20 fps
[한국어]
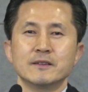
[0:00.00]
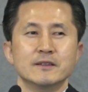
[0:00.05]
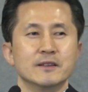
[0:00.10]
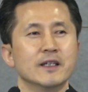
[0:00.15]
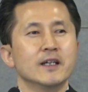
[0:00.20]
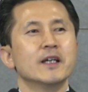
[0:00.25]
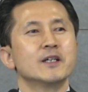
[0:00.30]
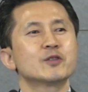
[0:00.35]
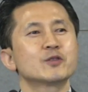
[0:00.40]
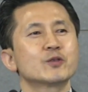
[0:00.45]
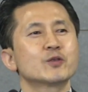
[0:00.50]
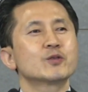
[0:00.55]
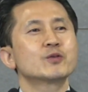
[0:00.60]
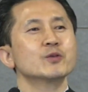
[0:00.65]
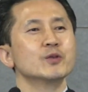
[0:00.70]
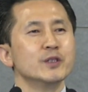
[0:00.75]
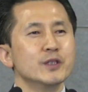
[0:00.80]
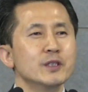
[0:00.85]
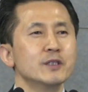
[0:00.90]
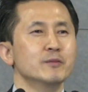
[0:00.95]

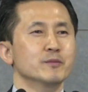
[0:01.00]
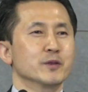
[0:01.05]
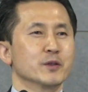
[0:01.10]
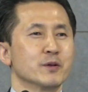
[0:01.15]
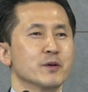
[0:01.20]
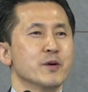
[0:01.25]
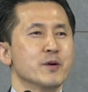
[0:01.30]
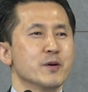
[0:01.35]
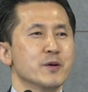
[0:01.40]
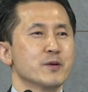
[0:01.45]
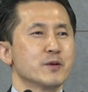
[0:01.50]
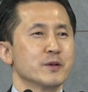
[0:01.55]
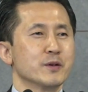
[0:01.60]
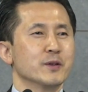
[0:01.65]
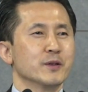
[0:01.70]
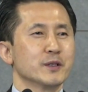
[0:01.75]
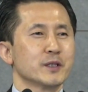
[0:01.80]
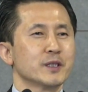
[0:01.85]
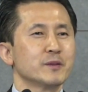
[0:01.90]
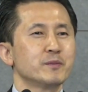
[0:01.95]
예수 이름으로
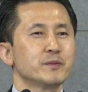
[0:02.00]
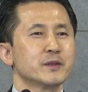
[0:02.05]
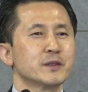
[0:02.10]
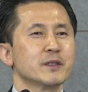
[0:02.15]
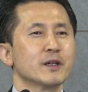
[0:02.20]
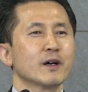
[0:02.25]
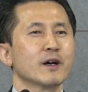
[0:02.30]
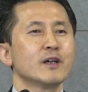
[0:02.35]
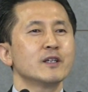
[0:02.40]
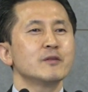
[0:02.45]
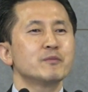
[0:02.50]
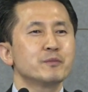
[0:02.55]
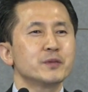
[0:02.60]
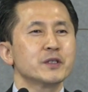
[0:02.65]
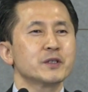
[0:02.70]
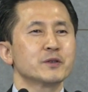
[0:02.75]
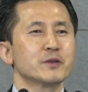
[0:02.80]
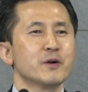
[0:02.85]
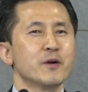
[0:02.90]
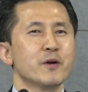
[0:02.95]
십자가의
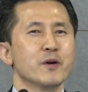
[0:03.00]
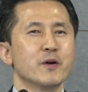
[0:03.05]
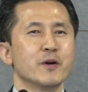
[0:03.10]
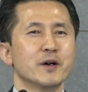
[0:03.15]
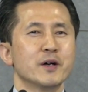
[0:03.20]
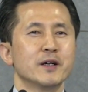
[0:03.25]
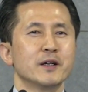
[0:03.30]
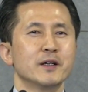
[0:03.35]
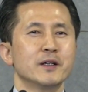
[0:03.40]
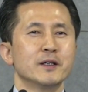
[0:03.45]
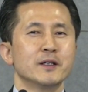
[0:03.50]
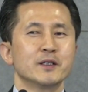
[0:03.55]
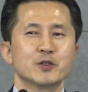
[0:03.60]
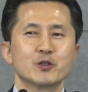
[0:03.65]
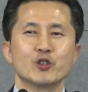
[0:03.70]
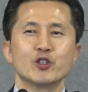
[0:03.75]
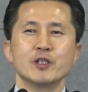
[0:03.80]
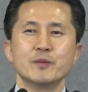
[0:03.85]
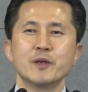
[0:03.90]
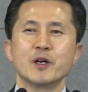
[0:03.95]
피로
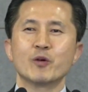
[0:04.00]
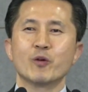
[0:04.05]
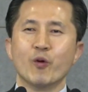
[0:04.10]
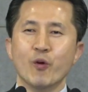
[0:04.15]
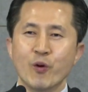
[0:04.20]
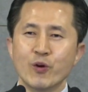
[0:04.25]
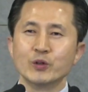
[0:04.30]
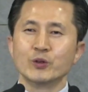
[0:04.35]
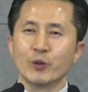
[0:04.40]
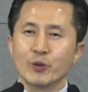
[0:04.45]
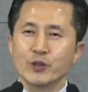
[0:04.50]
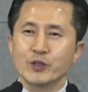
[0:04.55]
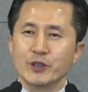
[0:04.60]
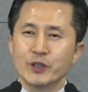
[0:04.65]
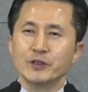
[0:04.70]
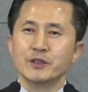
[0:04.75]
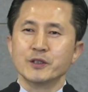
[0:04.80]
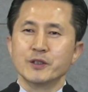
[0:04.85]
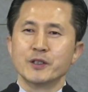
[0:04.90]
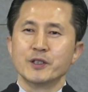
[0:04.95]
주님의 공로로
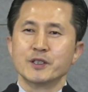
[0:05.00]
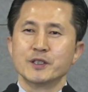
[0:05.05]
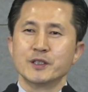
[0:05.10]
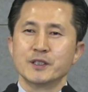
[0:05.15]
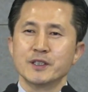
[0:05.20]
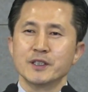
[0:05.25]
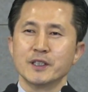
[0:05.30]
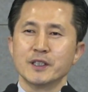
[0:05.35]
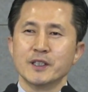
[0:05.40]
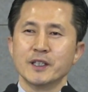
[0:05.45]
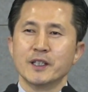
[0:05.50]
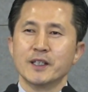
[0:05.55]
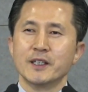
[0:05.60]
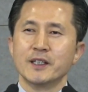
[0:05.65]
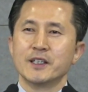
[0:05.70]
서는 것이지